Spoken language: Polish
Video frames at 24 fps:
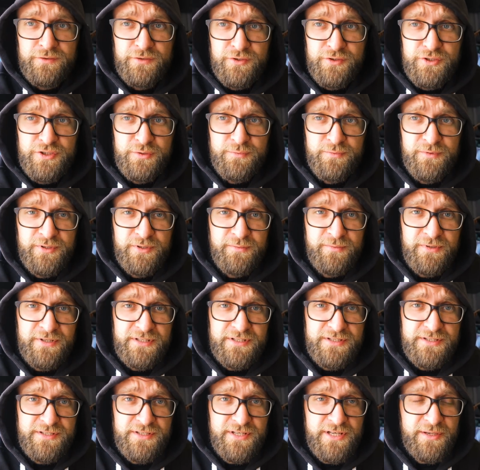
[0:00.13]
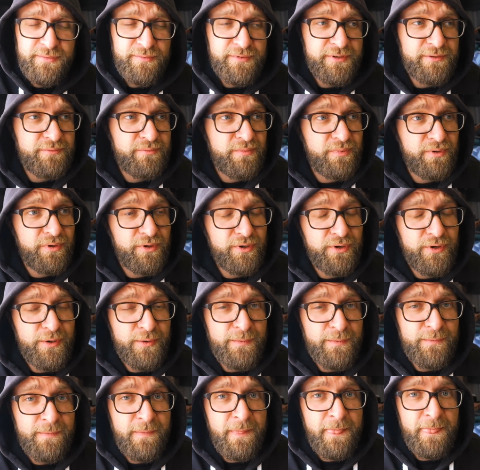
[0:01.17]
Siedzimy i marzniemy,
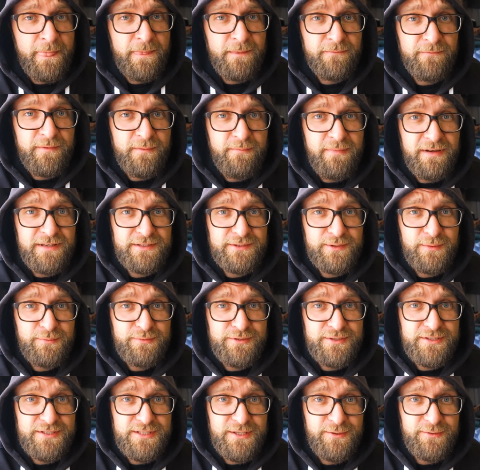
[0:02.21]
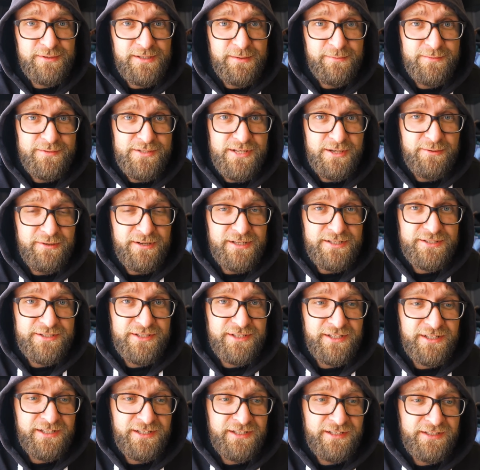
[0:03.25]
bo wybasto przestało nam
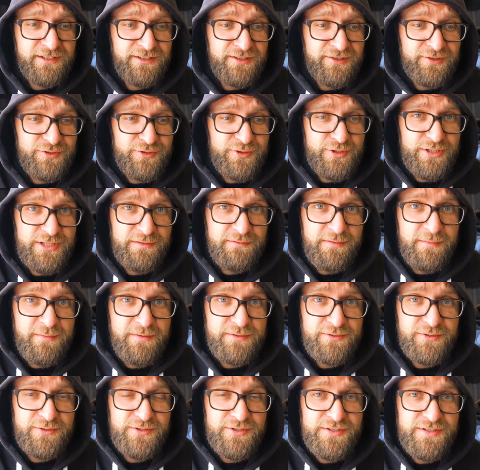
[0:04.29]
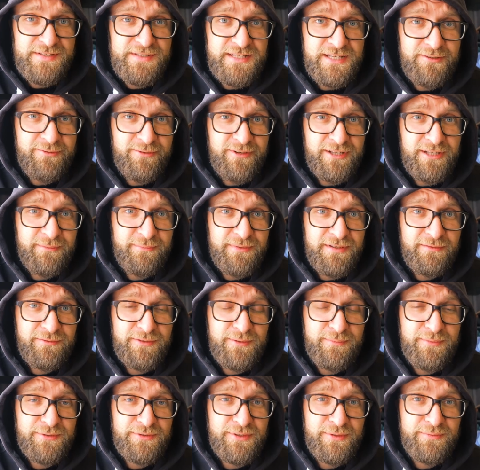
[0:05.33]
działać. że nie wiemy co się stało, ale
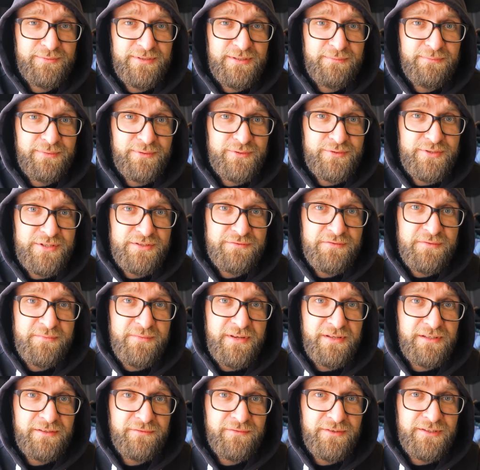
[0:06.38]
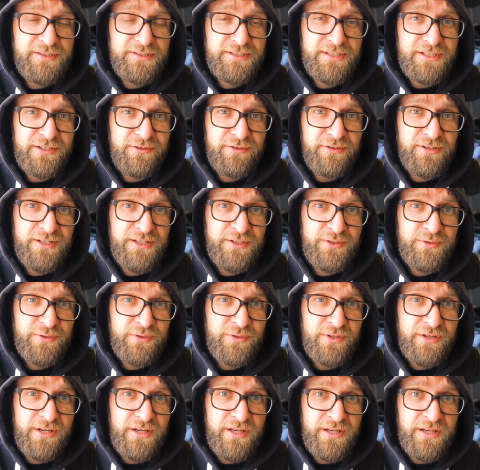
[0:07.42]
prawdopodobnie podczas wymiany filtra oleju